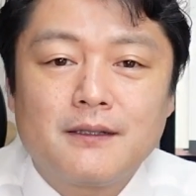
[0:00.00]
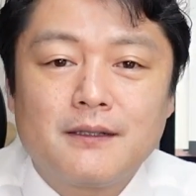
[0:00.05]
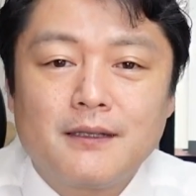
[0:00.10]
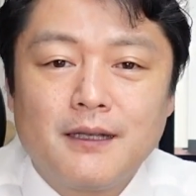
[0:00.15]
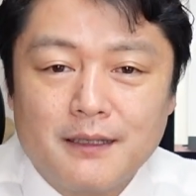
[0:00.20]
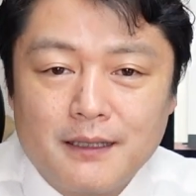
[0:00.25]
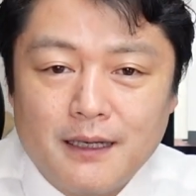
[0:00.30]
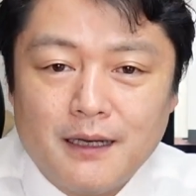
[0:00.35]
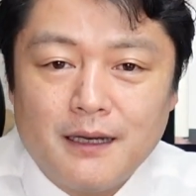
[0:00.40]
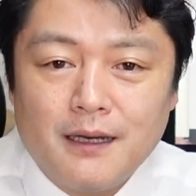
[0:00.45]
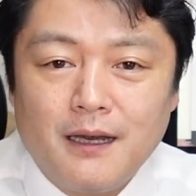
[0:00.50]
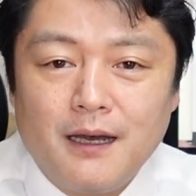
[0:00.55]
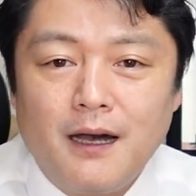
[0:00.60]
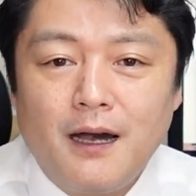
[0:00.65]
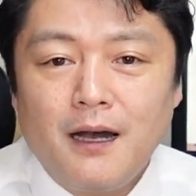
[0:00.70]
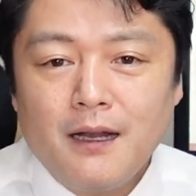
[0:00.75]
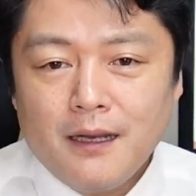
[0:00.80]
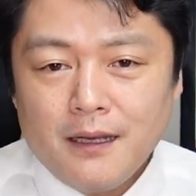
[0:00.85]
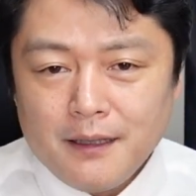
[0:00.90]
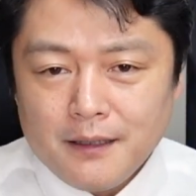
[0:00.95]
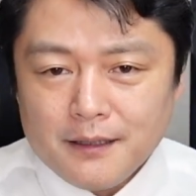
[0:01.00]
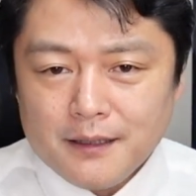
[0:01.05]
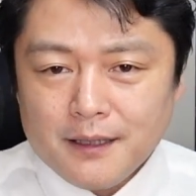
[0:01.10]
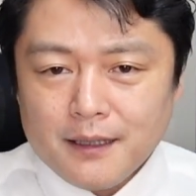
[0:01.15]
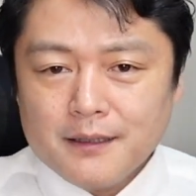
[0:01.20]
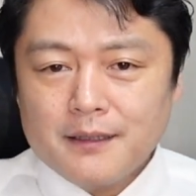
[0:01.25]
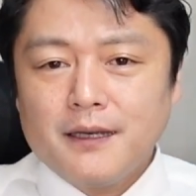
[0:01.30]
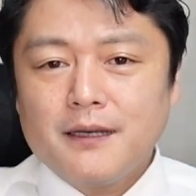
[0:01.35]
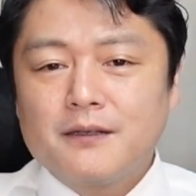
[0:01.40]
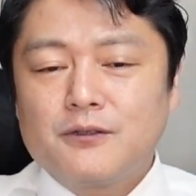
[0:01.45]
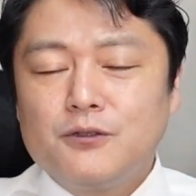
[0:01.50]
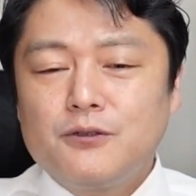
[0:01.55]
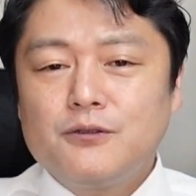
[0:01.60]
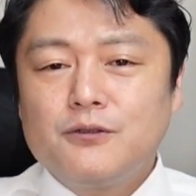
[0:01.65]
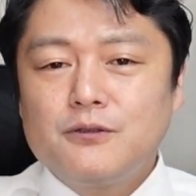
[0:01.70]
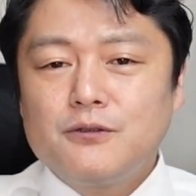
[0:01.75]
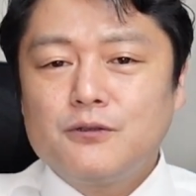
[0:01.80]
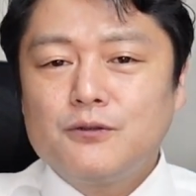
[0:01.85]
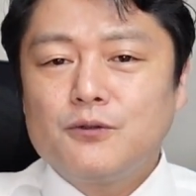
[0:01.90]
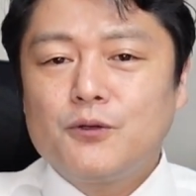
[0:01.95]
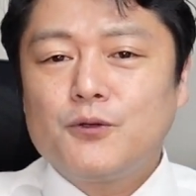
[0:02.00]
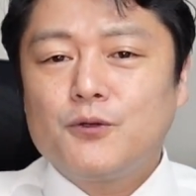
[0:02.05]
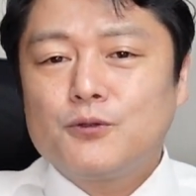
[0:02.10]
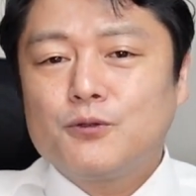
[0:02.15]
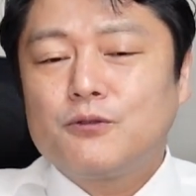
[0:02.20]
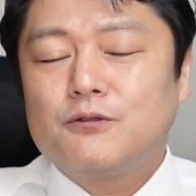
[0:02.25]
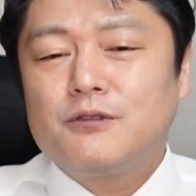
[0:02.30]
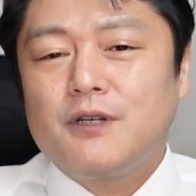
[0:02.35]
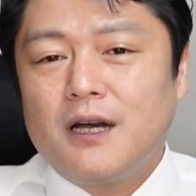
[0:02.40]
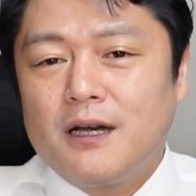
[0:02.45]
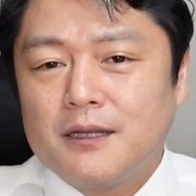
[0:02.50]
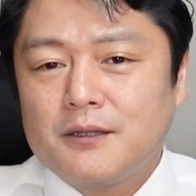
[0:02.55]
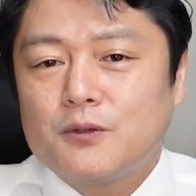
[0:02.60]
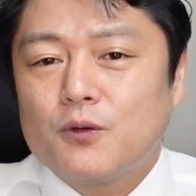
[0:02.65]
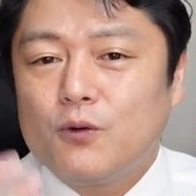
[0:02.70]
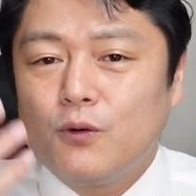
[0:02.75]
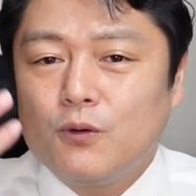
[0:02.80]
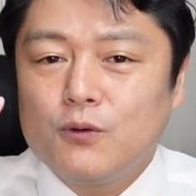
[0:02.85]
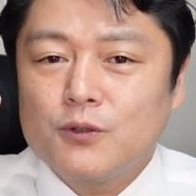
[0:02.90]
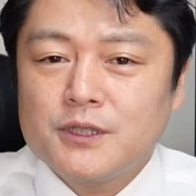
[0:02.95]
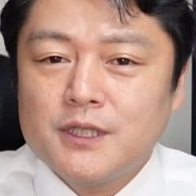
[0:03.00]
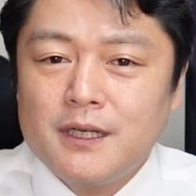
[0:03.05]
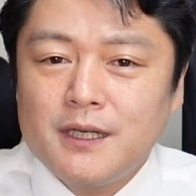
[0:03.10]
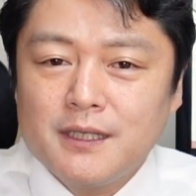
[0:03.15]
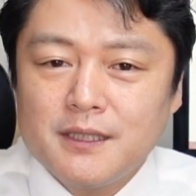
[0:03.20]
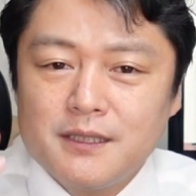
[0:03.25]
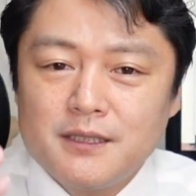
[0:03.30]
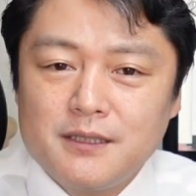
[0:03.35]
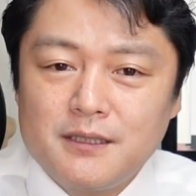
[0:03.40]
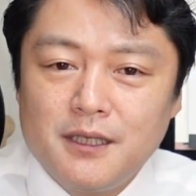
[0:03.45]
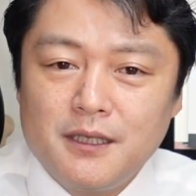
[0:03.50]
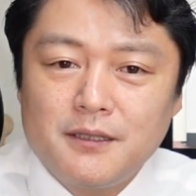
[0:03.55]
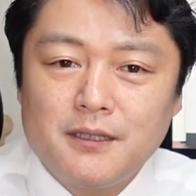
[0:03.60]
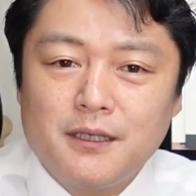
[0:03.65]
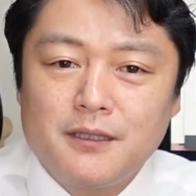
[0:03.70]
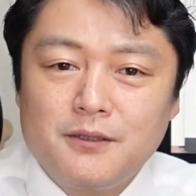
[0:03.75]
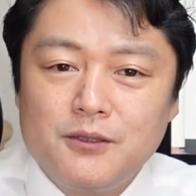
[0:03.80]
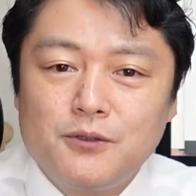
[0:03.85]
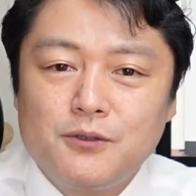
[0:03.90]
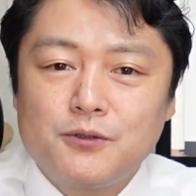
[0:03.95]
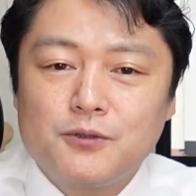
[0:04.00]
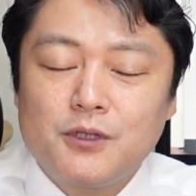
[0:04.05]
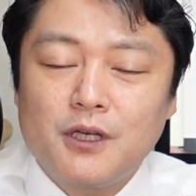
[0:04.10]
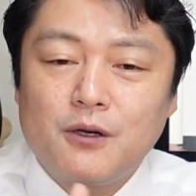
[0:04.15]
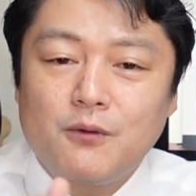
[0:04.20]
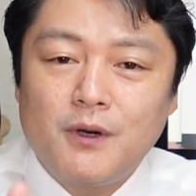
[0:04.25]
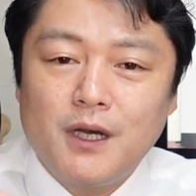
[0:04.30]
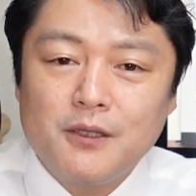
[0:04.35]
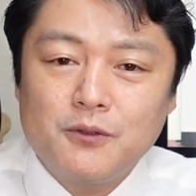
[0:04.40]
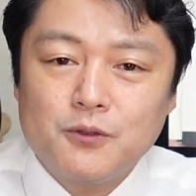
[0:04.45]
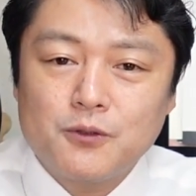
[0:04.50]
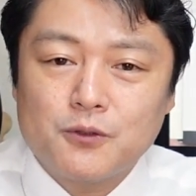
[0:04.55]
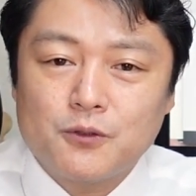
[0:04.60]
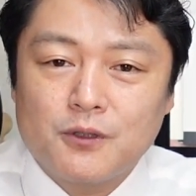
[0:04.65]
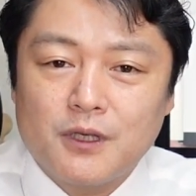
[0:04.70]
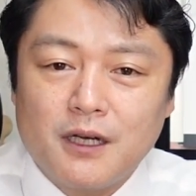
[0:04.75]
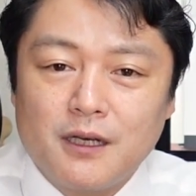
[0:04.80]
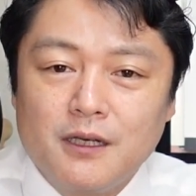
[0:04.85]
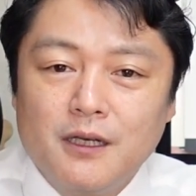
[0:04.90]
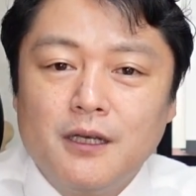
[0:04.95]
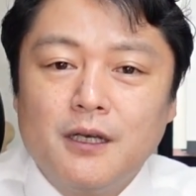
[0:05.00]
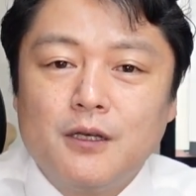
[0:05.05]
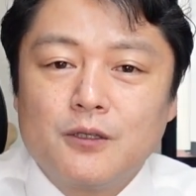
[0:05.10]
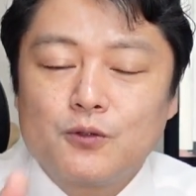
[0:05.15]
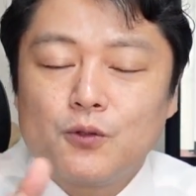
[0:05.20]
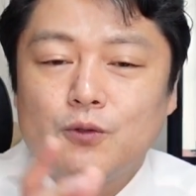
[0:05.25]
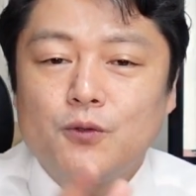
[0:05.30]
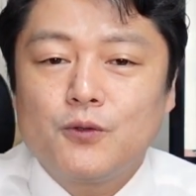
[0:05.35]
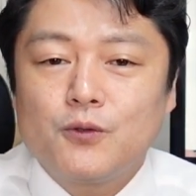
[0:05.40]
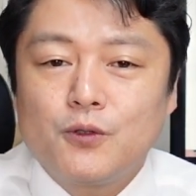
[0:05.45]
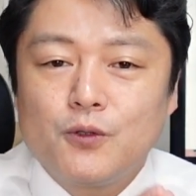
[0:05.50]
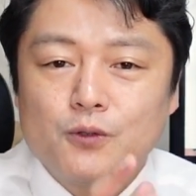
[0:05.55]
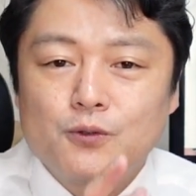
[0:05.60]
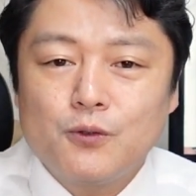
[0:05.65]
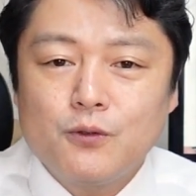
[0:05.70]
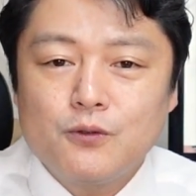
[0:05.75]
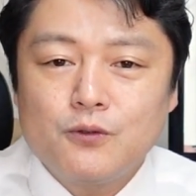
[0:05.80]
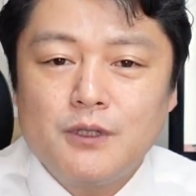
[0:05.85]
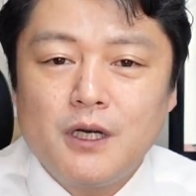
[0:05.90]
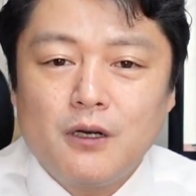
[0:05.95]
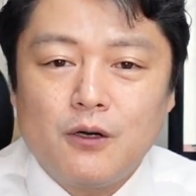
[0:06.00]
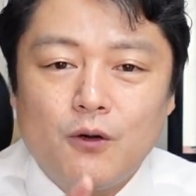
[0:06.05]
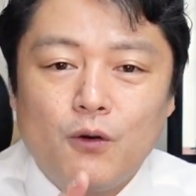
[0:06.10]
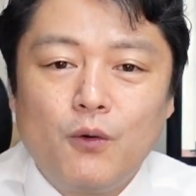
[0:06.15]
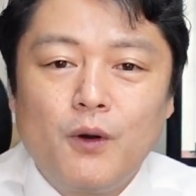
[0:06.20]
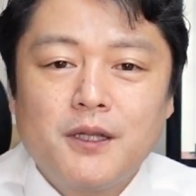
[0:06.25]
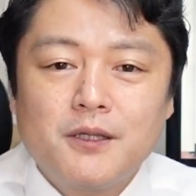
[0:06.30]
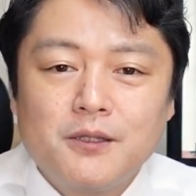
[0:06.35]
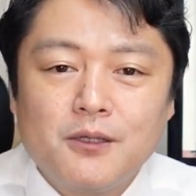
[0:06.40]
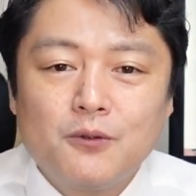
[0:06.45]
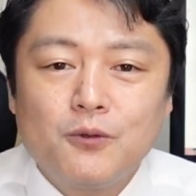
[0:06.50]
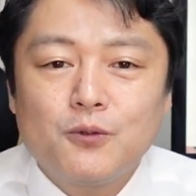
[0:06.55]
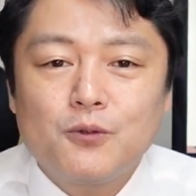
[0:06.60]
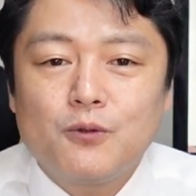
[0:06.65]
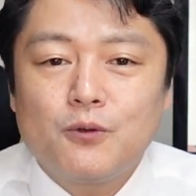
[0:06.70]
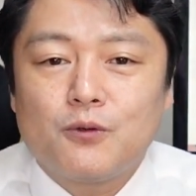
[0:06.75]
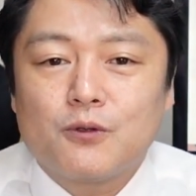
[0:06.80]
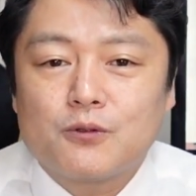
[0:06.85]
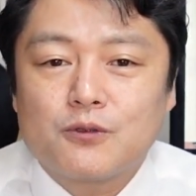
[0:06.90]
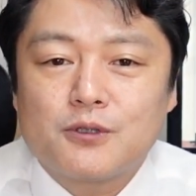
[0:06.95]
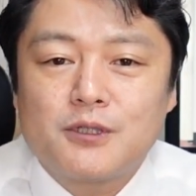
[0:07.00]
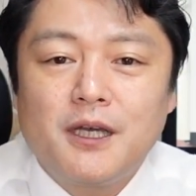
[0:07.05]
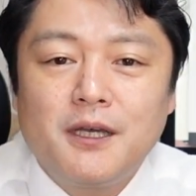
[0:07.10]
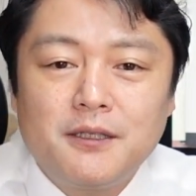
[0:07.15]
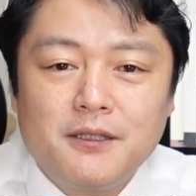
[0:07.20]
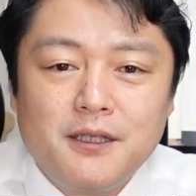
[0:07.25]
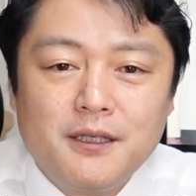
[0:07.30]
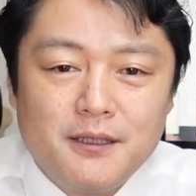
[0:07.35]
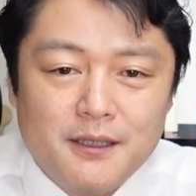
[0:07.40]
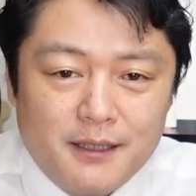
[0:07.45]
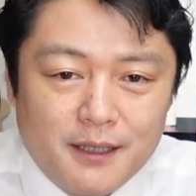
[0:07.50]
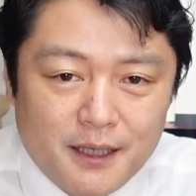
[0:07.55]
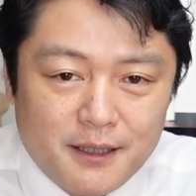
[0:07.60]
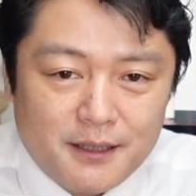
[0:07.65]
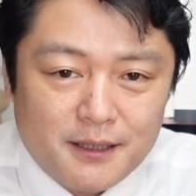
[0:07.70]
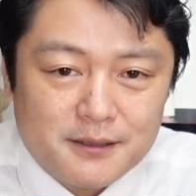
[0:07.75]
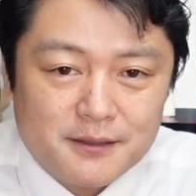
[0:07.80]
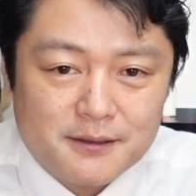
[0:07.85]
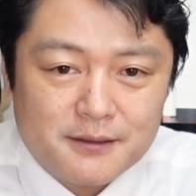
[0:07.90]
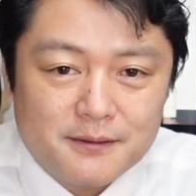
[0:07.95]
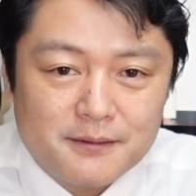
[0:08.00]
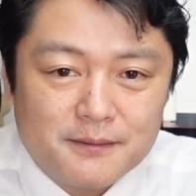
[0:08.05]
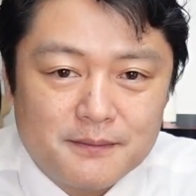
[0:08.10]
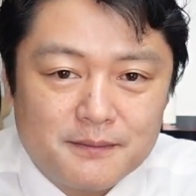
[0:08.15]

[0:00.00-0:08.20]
ただ、あれだけ Google の予測がって大騒ぎしていたニュースやワイドショーが、その予測が終わったことを伝えていないんです。